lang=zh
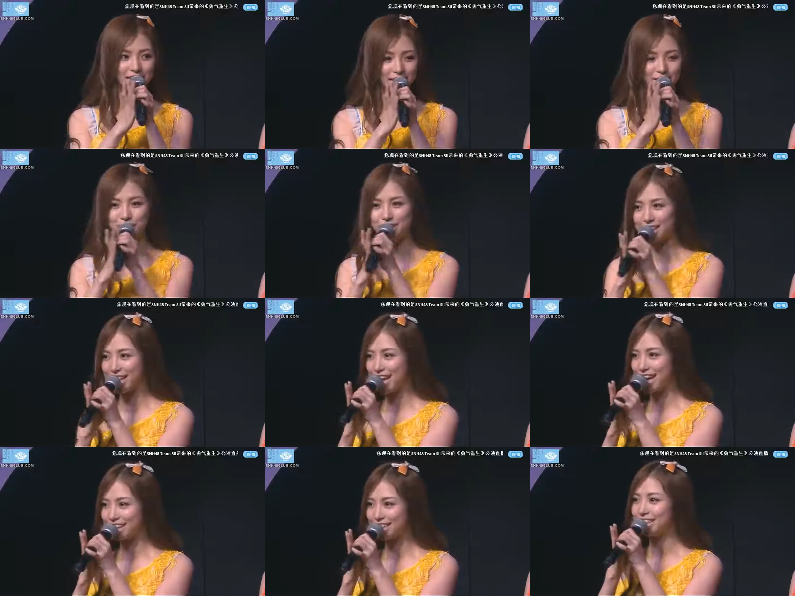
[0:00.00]
持 NBA。
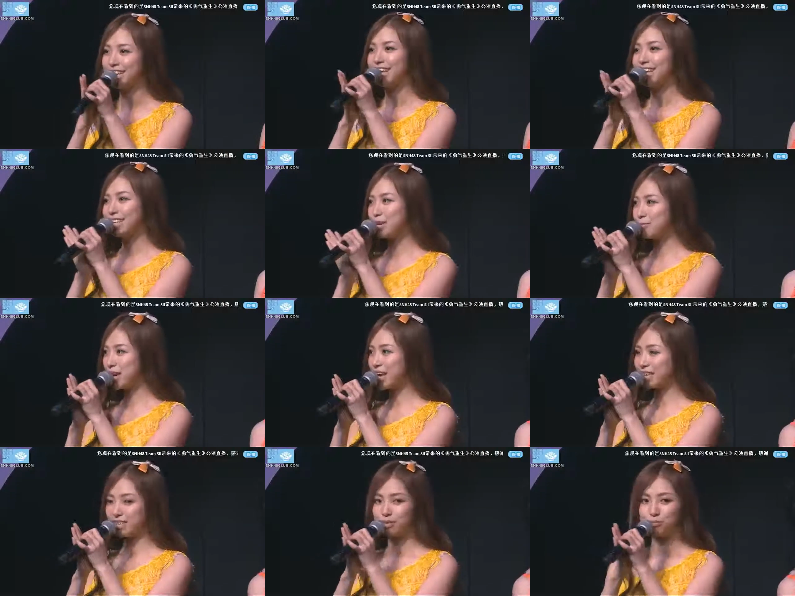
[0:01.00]

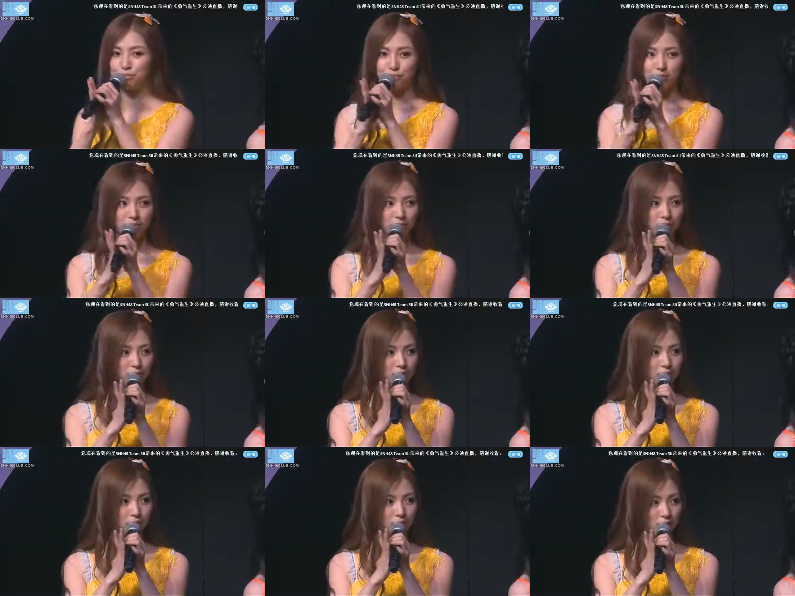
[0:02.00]
嘉宾下去哦。
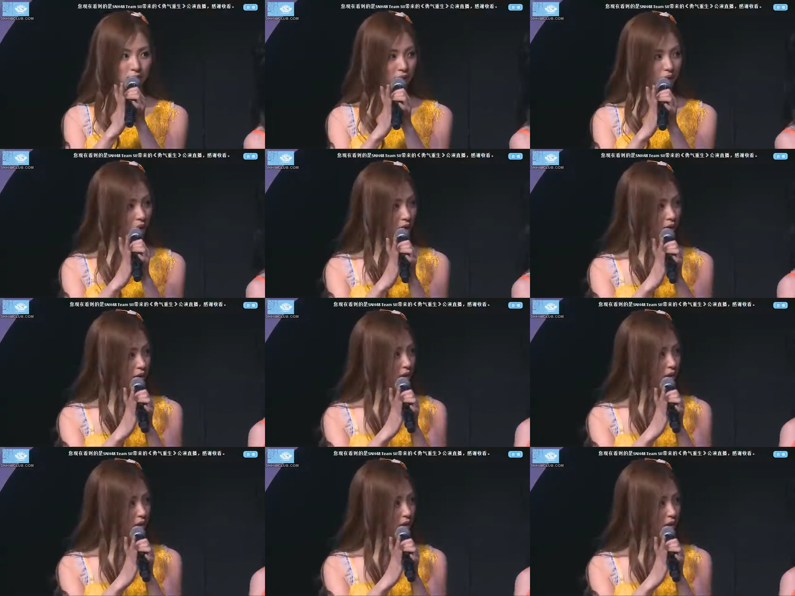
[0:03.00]
下去吧，